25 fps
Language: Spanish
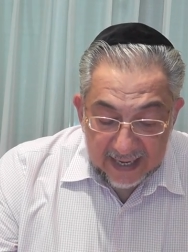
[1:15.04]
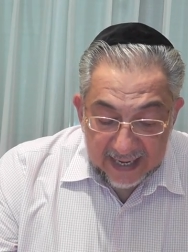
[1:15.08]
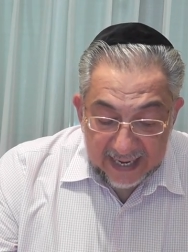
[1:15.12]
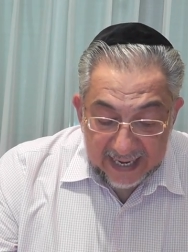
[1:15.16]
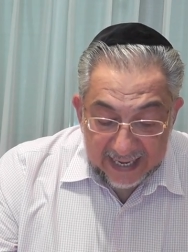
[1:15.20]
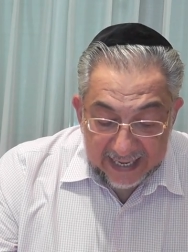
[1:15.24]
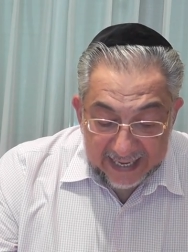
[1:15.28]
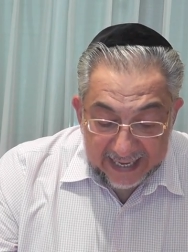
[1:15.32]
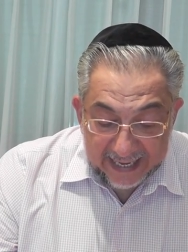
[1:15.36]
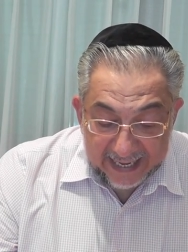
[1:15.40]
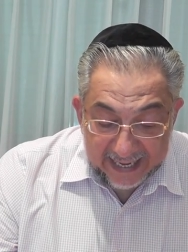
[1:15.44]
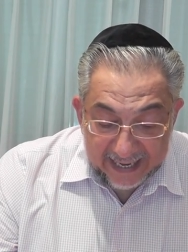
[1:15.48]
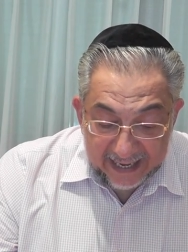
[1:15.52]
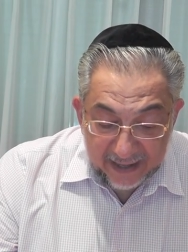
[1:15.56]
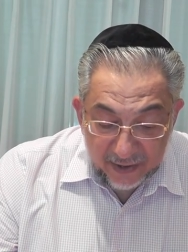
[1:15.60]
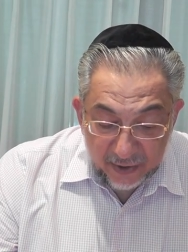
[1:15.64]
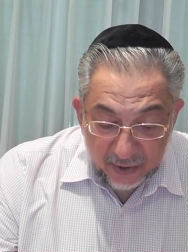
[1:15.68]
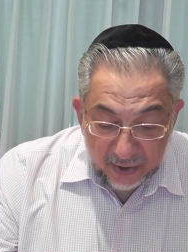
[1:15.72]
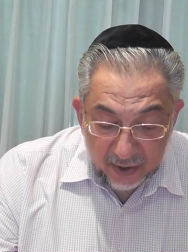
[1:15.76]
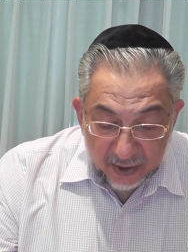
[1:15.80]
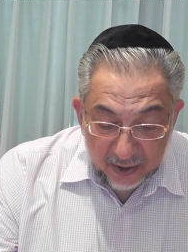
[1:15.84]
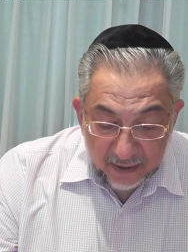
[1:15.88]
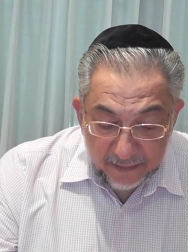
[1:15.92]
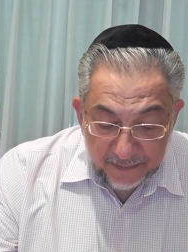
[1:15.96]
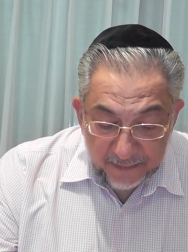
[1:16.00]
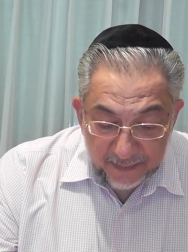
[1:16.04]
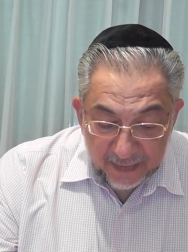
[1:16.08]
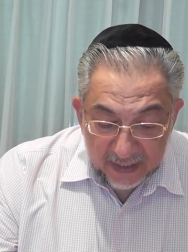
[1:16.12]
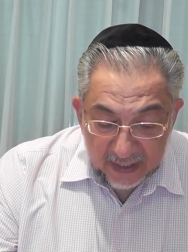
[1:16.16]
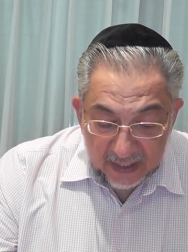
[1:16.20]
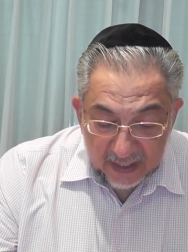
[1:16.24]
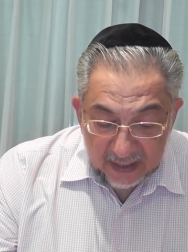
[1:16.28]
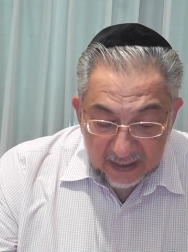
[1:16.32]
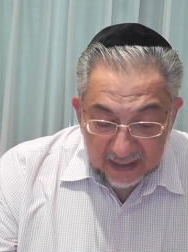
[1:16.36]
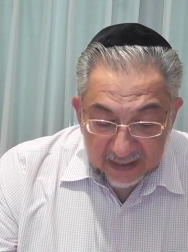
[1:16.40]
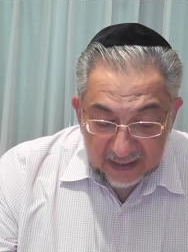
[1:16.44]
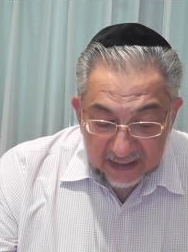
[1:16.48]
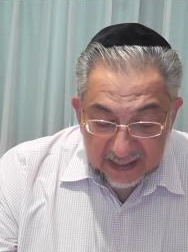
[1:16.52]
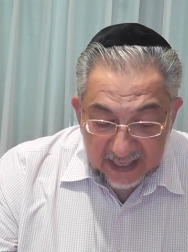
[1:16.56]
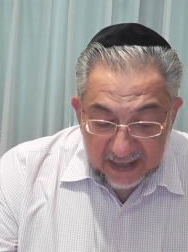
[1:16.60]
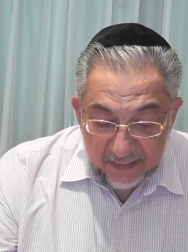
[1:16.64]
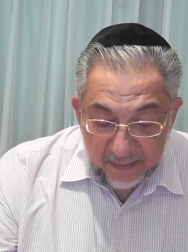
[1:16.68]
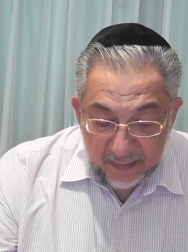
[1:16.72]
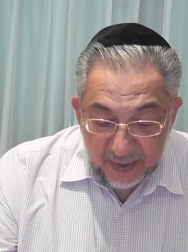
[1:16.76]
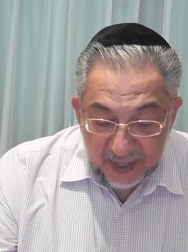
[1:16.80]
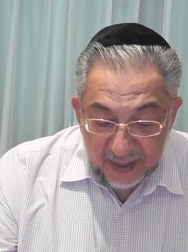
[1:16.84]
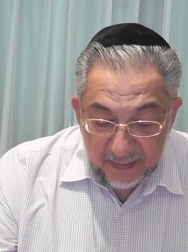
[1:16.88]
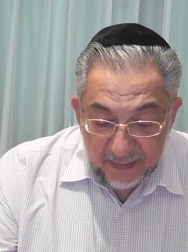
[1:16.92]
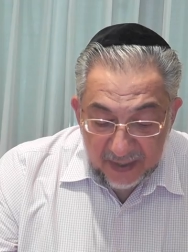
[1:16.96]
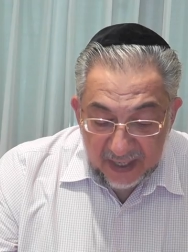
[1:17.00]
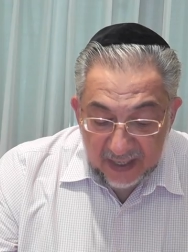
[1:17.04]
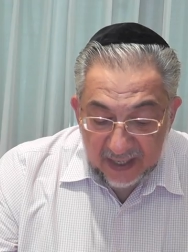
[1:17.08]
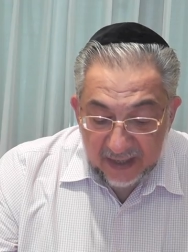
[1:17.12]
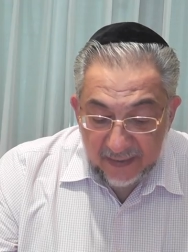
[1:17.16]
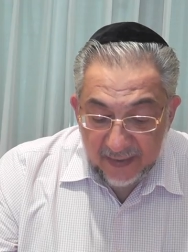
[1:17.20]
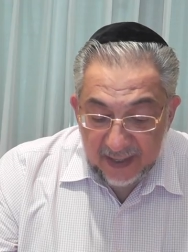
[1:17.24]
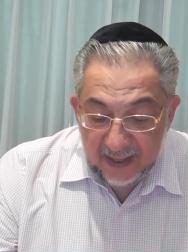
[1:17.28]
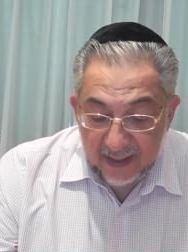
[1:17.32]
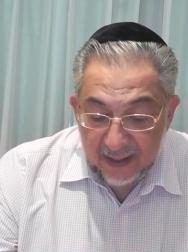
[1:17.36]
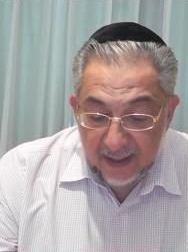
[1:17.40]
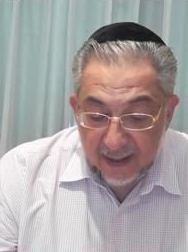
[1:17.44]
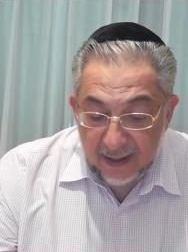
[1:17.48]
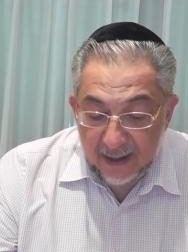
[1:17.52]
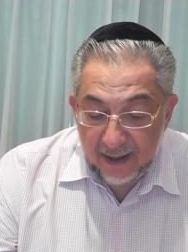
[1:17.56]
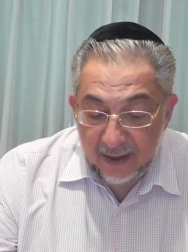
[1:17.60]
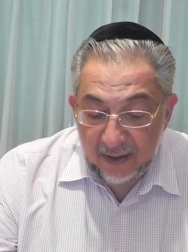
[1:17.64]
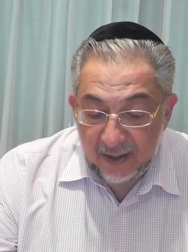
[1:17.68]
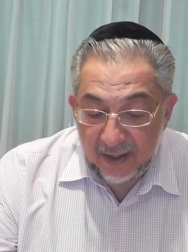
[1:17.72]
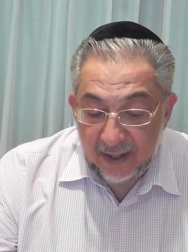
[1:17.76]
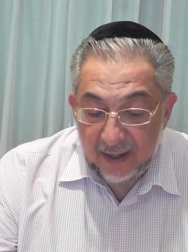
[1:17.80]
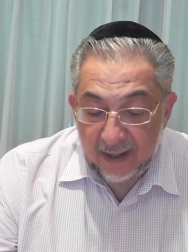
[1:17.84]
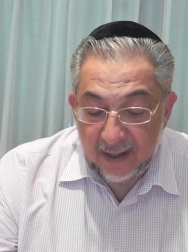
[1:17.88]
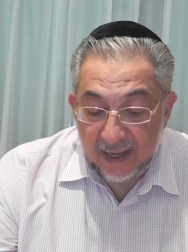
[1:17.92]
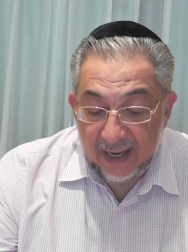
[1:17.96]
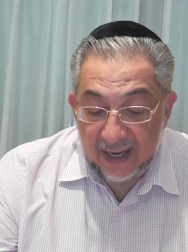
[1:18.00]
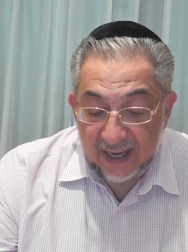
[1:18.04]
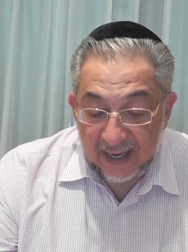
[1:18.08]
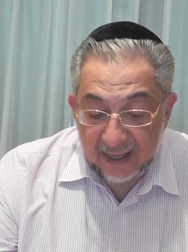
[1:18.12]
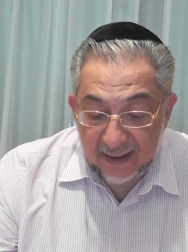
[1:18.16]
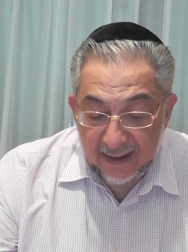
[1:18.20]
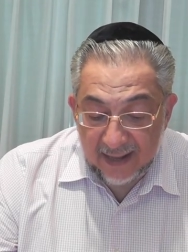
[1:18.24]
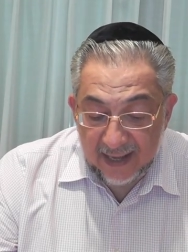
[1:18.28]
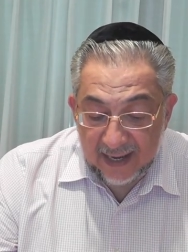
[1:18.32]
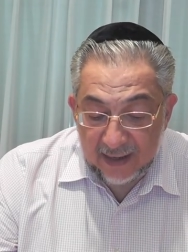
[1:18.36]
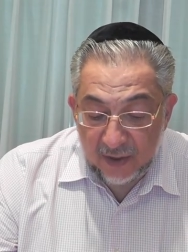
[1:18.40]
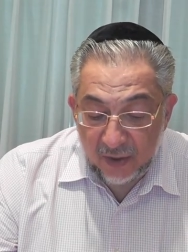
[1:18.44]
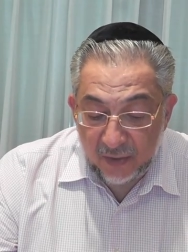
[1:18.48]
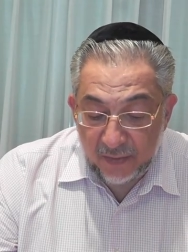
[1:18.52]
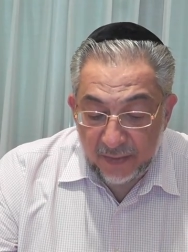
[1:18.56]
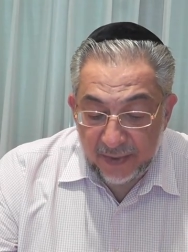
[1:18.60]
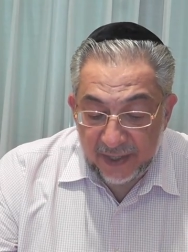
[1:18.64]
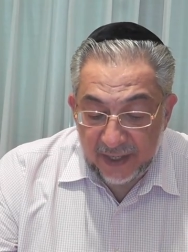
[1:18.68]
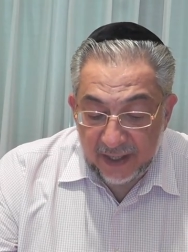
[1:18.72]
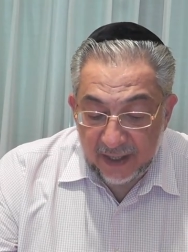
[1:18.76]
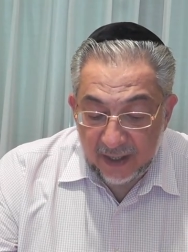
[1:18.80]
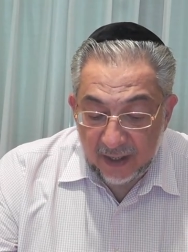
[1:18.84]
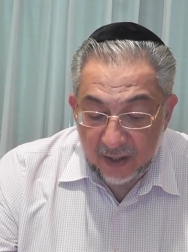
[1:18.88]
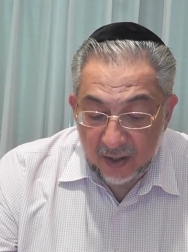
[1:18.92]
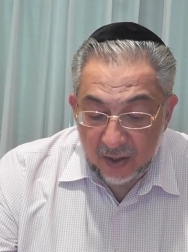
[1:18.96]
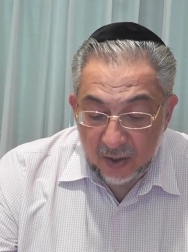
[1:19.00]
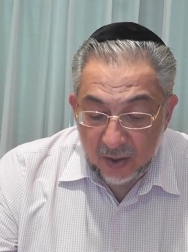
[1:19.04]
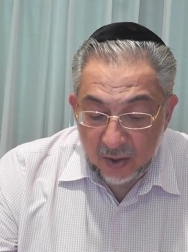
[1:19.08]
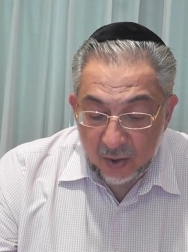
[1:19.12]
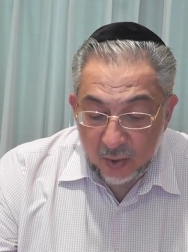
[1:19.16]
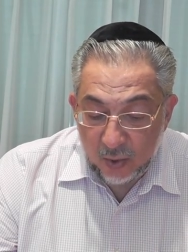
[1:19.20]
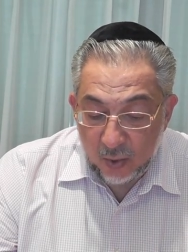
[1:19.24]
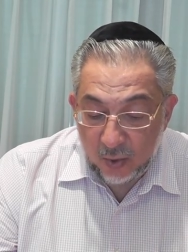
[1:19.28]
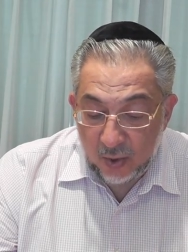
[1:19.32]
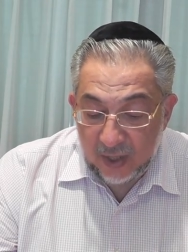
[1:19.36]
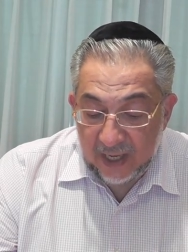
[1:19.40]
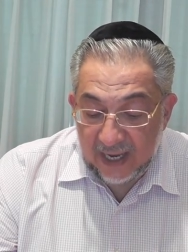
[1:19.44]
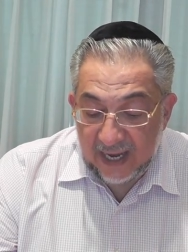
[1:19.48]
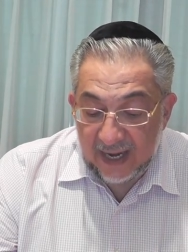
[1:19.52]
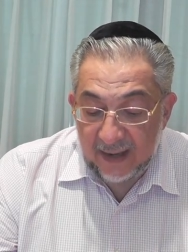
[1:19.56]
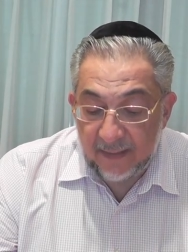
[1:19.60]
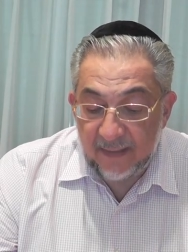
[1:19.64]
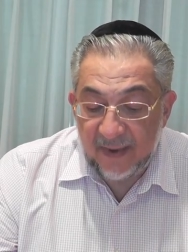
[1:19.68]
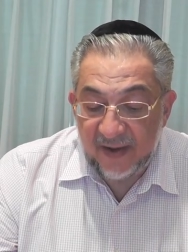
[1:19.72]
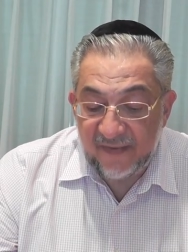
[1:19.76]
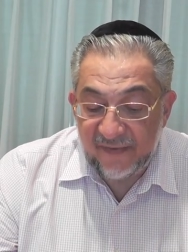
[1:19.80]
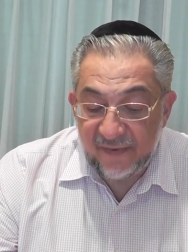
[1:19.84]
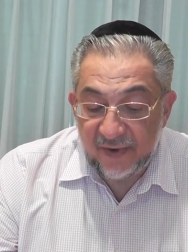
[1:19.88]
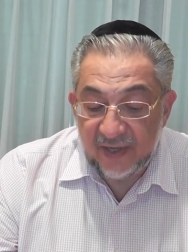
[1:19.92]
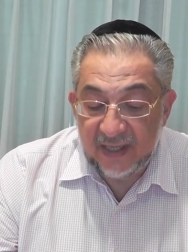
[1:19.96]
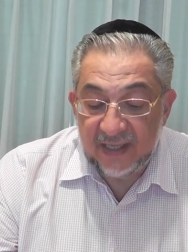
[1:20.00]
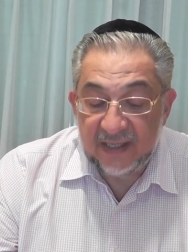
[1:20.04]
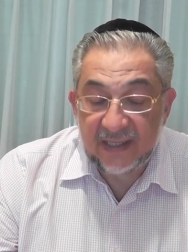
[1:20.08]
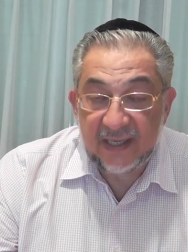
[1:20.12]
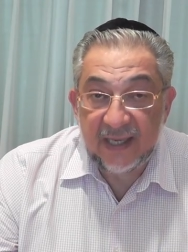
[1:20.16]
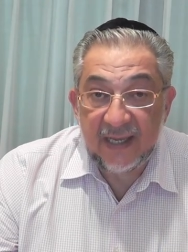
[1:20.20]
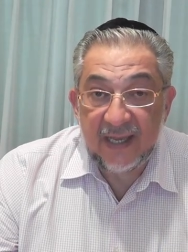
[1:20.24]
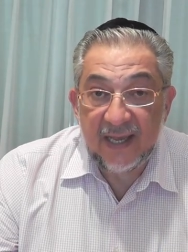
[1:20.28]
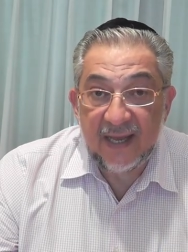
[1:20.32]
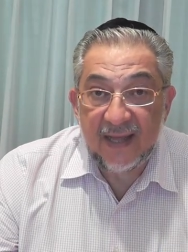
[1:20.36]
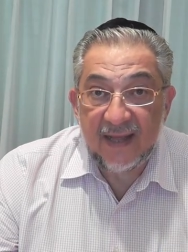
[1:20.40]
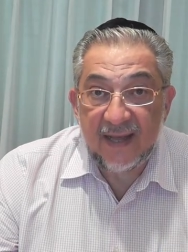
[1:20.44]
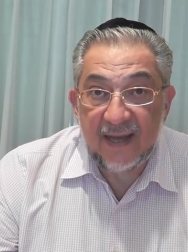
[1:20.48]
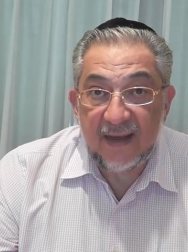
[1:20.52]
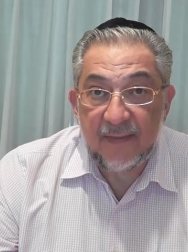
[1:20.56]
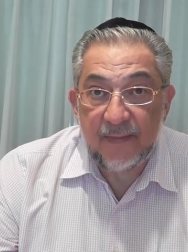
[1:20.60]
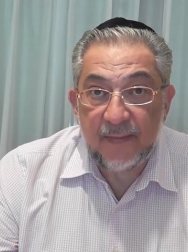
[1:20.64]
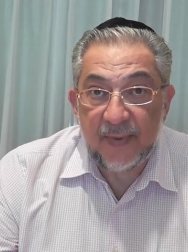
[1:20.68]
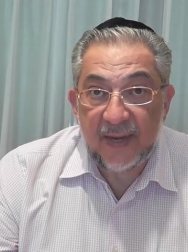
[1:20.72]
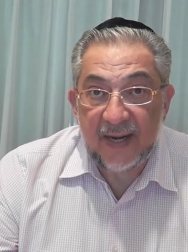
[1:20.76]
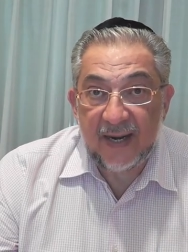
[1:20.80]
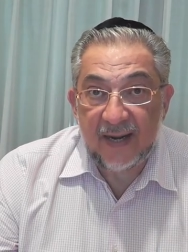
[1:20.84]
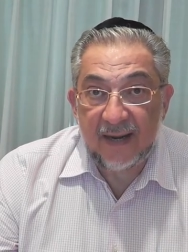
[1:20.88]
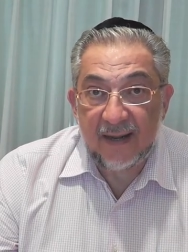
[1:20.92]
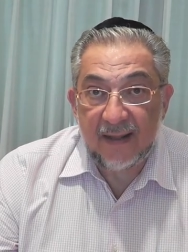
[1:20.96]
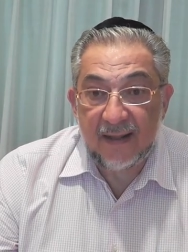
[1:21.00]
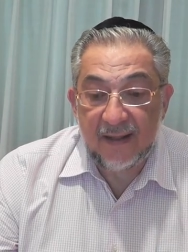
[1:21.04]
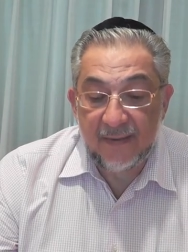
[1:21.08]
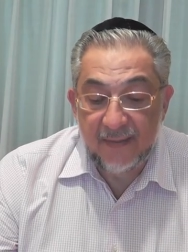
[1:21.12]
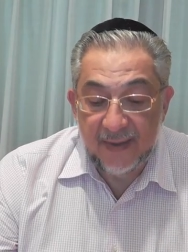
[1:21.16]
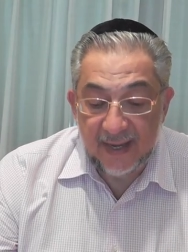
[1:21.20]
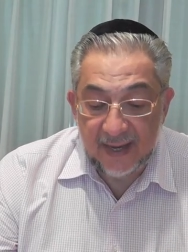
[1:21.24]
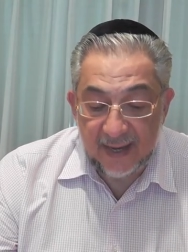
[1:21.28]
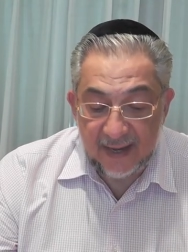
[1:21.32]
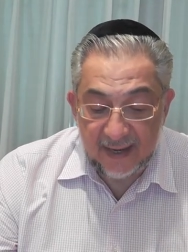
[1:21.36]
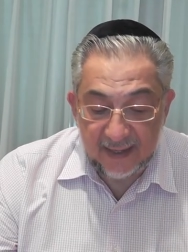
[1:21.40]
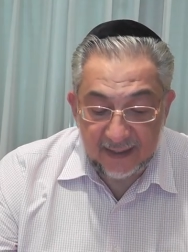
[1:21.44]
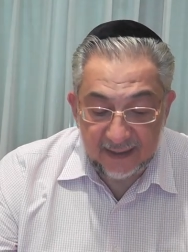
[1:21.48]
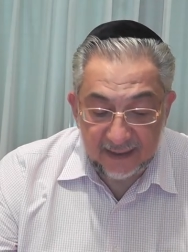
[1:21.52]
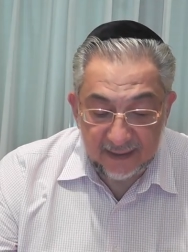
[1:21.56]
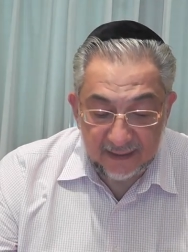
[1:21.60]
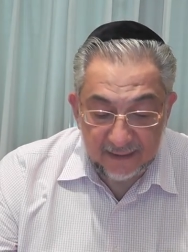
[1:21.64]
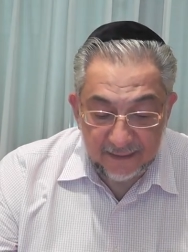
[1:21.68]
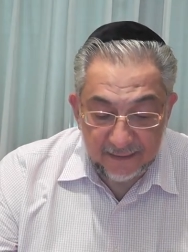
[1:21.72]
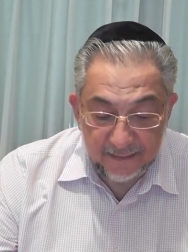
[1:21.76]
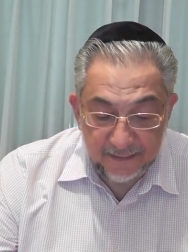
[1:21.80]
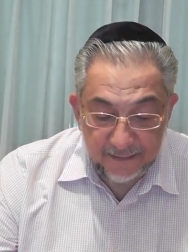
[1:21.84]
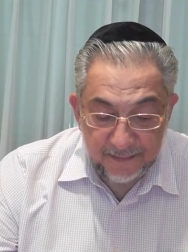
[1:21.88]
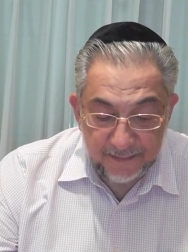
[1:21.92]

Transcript: El Creador siempre emite bendiciones hacia el hombre, cuya alma fue diseñada para recibirlas.